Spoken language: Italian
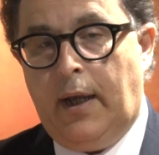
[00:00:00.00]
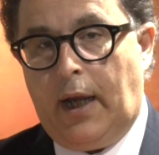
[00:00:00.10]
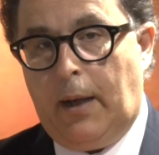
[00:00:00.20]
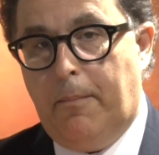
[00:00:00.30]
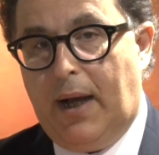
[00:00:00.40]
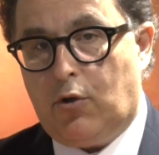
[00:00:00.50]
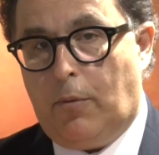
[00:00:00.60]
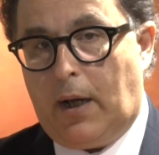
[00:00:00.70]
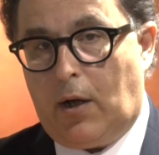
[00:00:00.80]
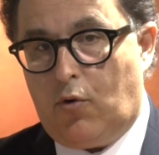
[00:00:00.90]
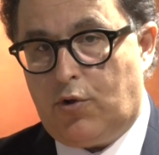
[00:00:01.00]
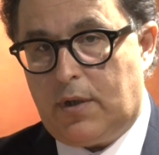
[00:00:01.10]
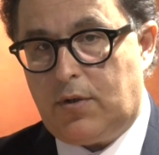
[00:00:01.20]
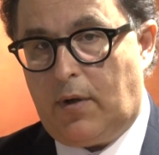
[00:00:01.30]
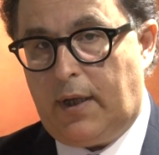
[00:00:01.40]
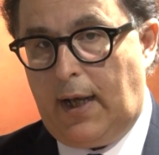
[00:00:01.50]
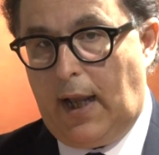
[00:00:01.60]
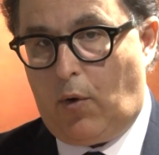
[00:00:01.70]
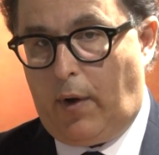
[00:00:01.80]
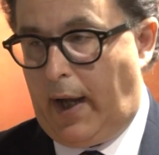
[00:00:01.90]
il bando per la concessione
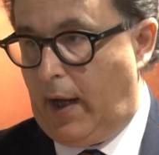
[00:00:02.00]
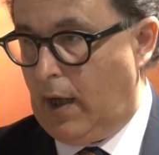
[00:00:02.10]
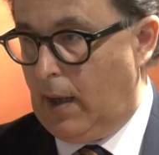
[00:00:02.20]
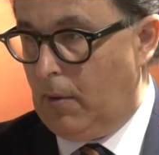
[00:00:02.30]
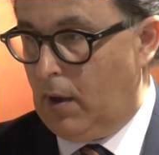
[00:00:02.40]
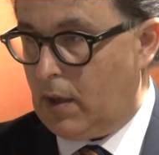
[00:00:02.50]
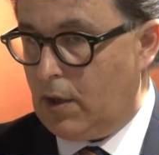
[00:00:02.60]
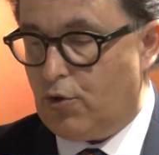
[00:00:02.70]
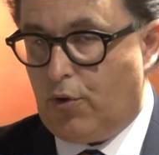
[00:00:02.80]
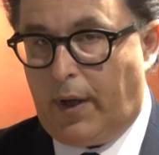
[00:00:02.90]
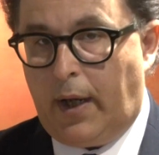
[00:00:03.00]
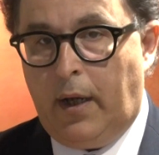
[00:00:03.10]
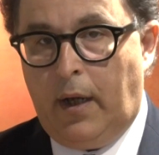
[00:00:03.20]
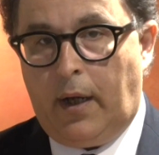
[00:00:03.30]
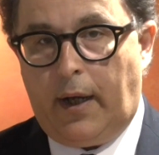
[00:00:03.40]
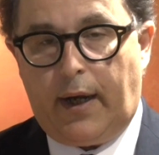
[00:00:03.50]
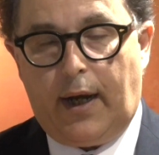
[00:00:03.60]
dell'acqua che è in capo alla Regione, in